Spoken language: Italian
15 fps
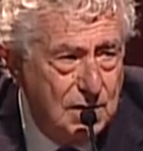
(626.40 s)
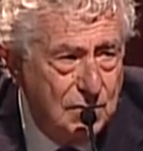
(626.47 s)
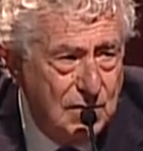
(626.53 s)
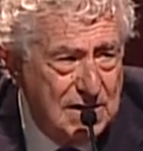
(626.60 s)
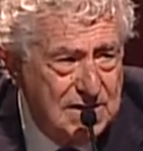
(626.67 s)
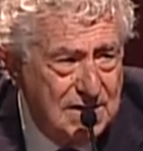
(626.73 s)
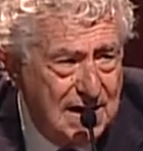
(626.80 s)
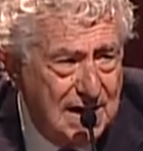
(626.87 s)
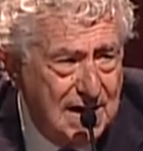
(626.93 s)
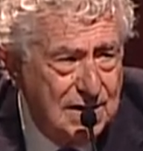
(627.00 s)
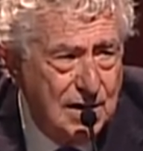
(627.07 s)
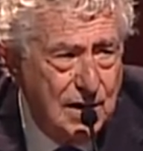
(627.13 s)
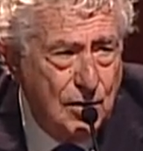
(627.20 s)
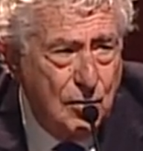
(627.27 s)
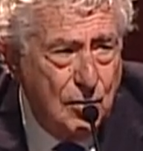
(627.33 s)
una
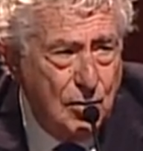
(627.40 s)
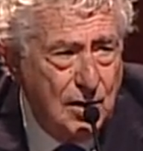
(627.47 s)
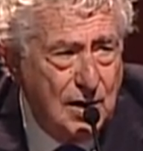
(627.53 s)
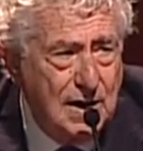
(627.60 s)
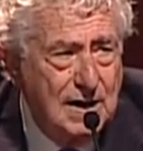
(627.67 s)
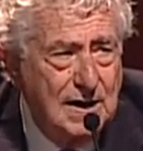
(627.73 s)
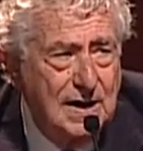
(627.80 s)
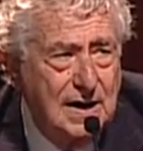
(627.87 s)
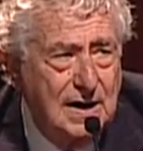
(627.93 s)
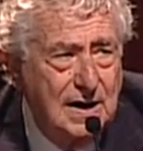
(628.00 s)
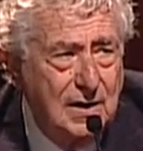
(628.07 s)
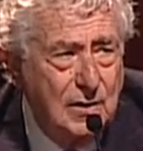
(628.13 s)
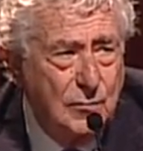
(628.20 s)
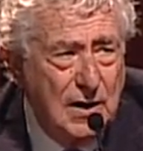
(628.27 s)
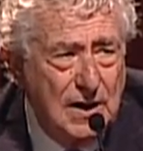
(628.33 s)
serata ero
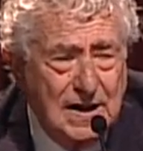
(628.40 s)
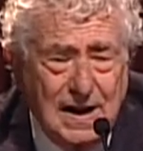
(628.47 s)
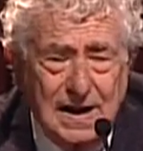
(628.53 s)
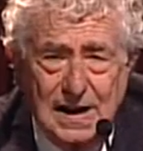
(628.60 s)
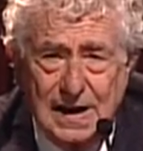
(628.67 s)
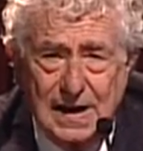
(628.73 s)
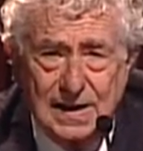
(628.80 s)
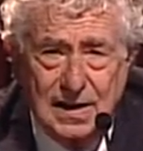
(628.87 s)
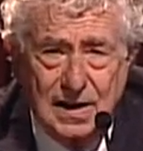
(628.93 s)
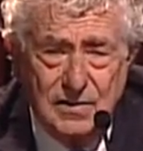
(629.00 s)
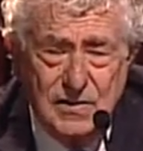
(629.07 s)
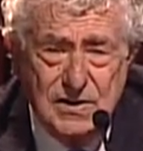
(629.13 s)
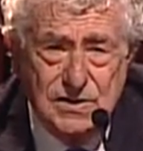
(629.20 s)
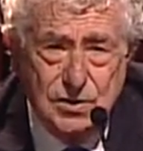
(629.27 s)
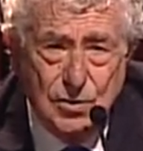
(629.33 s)
a guardare la
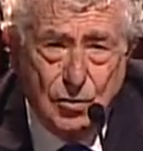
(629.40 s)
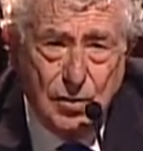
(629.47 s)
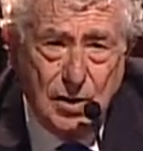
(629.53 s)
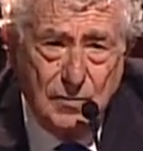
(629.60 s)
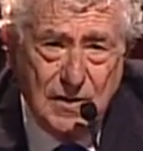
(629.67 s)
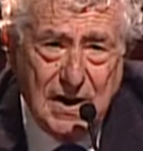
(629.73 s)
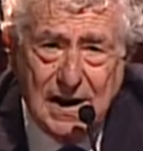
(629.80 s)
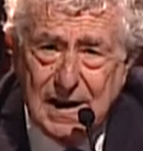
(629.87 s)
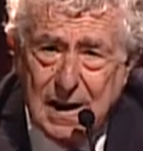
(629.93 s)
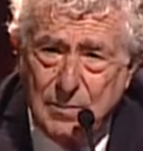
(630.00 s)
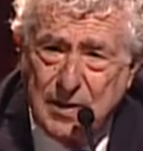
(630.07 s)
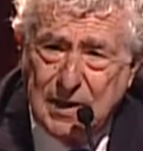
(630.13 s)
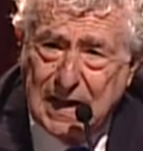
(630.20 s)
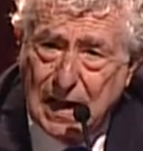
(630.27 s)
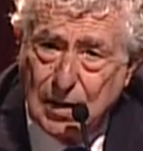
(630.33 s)
televisione, e mi è
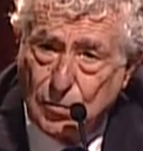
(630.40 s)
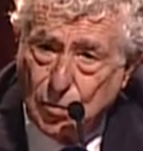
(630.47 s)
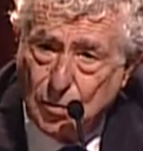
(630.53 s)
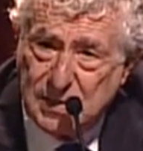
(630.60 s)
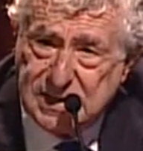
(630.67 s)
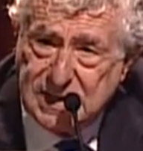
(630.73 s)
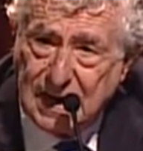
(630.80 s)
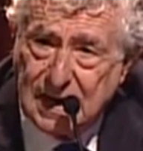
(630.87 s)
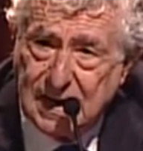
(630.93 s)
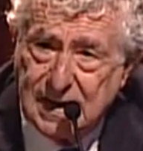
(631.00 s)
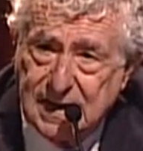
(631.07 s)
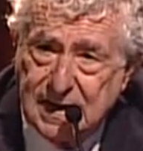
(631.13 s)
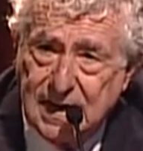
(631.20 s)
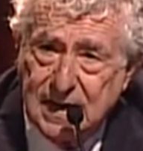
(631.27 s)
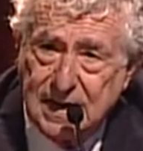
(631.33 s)
capitato, come
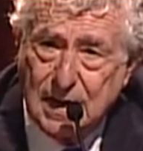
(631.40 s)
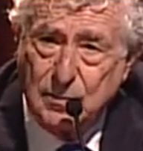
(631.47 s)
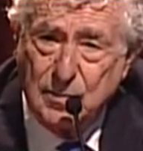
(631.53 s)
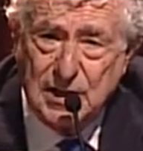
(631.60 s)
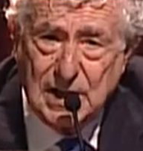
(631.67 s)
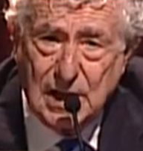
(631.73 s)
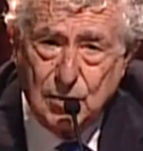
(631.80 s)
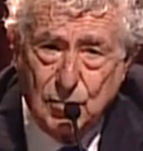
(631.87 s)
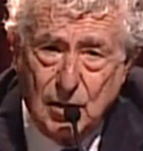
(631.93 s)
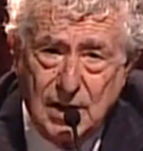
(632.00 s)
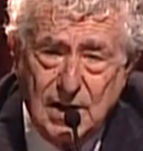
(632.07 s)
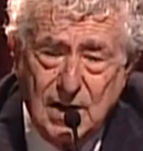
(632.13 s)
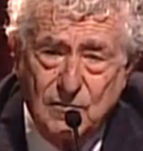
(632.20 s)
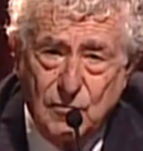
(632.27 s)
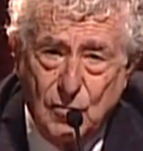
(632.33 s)
sarà capitato
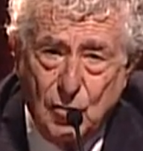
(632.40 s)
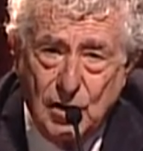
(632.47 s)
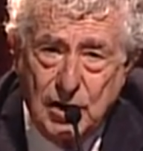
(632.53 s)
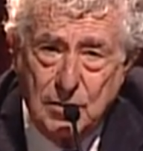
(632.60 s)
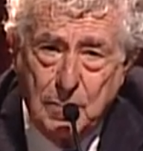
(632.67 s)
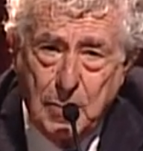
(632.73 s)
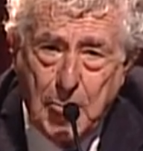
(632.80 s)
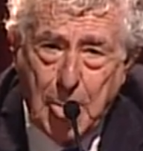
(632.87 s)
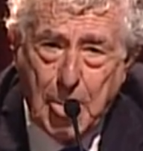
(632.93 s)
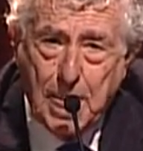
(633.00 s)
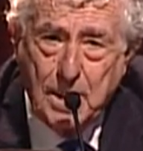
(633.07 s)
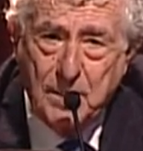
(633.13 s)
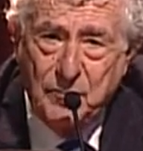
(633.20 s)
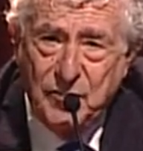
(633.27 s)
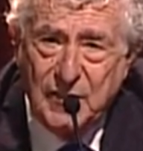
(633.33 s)
anche a voi,
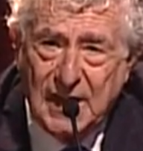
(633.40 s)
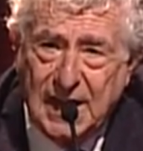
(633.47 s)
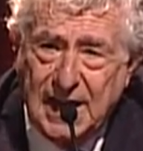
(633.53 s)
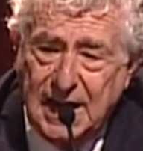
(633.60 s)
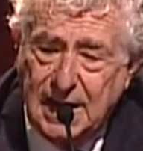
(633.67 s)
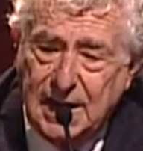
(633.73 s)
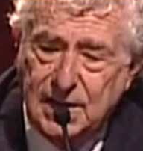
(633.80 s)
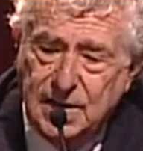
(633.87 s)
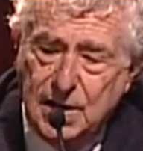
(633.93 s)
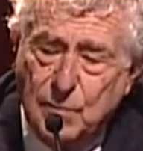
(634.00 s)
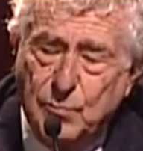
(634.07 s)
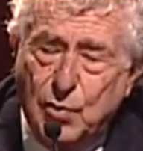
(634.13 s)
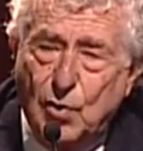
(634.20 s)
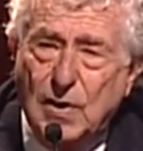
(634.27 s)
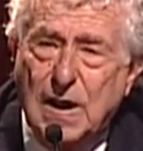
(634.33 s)
che
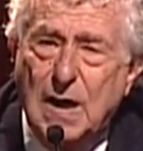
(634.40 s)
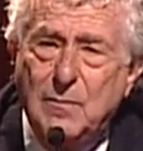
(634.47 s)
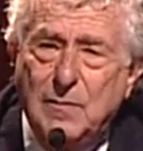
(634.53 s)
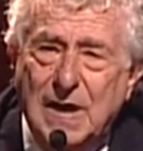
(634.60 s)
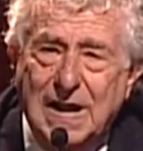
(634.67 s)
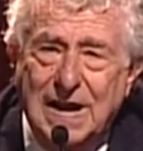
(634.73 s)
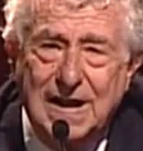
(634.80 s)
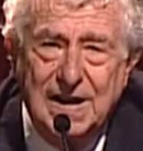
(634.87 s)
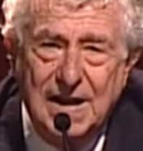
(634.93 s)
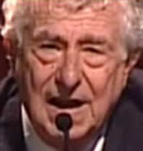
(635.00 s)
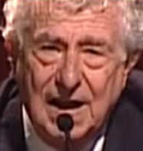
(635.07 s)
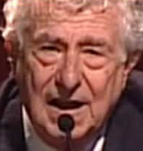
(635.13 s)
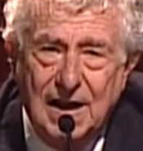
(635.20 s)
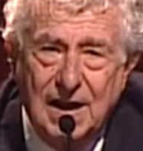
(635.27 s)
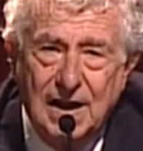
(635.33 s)
nel programma di
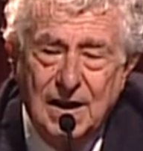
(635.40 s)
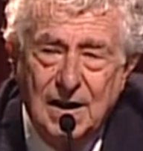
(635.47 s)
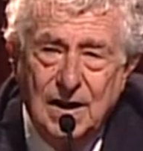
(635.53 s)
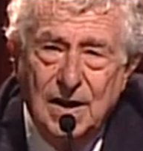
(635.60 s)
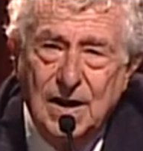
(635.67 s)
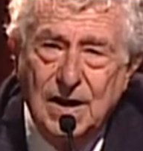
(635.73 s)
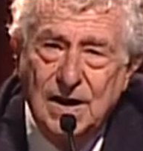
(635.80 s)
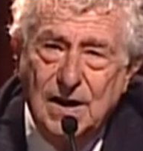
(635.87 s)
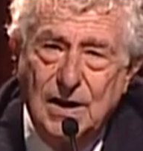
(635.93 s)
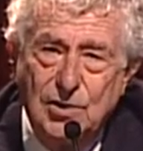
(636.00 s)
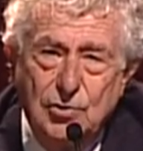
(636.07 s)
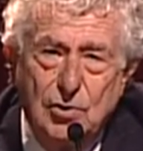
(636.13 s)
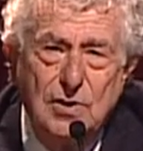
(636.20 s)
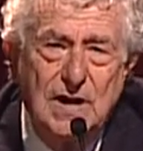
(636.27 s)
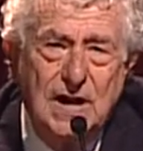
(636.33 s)
Iene il
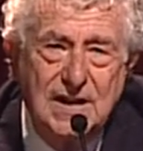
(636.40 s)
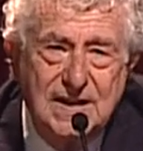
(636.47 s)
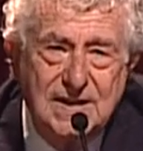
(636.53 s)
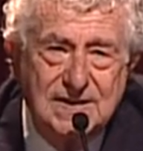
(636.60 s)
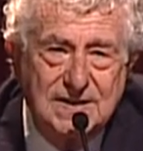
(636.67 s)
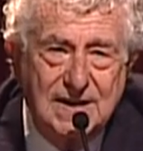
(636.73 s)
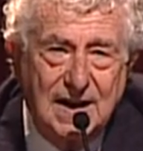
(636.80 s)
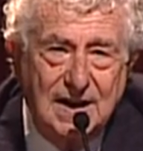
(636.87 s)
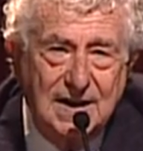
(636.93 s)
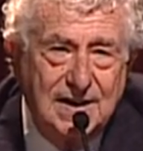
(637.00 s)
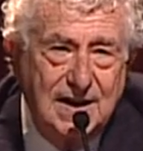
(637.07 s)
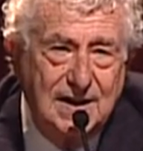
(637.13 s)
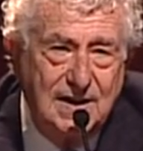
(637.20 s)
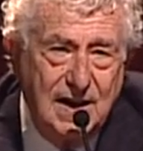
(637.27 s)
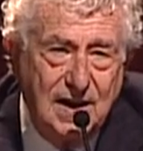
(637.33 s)
giornalista
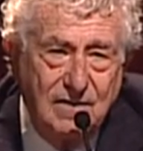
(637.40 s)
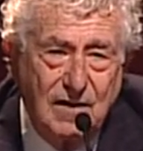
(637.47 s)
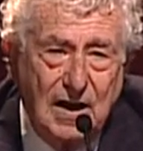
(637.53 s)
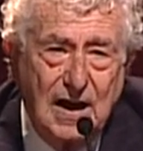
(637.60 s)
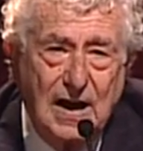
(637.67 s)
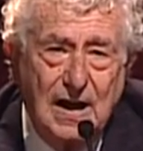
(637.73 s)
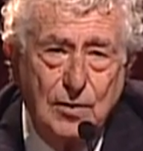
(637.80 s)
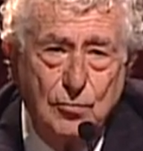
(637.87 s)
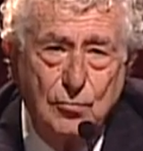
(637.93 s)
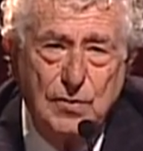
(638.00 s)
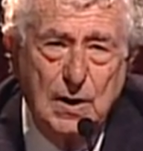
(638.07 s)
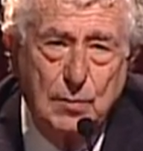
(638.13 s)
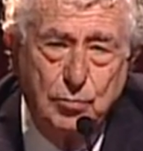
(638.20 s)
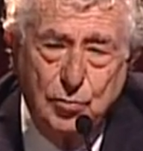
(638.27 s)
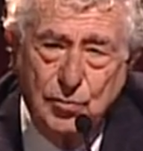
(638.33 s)
chiedeva ad un
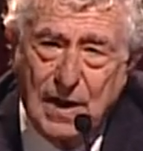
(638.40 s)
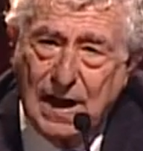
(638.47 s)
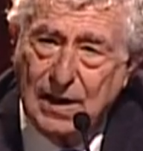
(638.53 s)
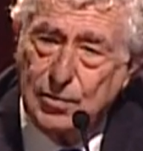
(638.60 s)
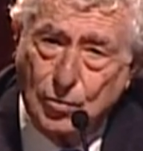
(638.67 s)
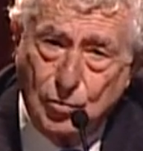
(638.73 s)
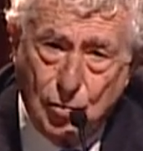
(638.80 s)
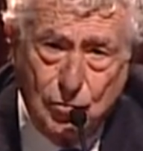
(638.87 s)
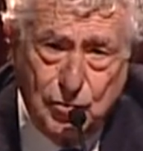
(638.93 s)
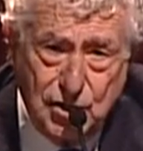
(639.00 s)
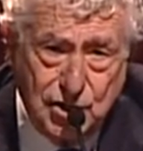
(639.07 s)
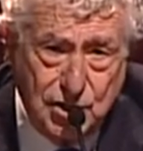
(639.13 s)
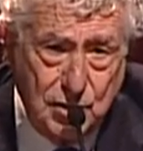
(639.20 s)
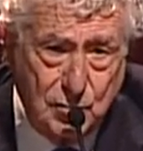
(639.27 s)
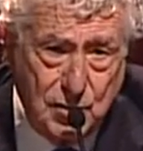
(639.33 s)
deputato, non
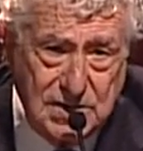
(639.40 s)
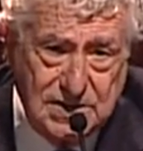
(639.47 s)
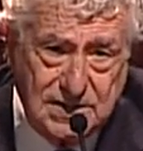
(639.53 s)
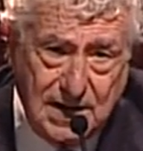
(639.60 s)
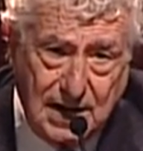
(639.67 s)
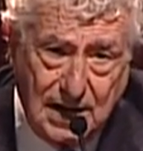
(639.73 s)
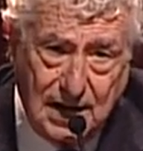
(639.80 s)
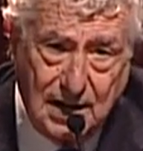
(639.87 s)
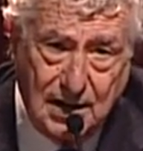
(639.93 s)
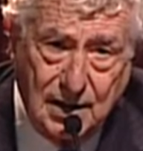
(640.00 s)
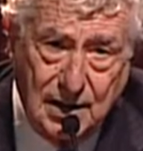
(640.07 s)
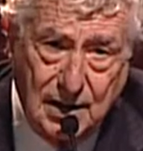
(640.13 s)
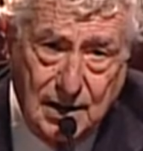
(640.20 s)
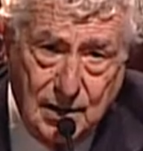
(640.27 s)
di 5 Stelle,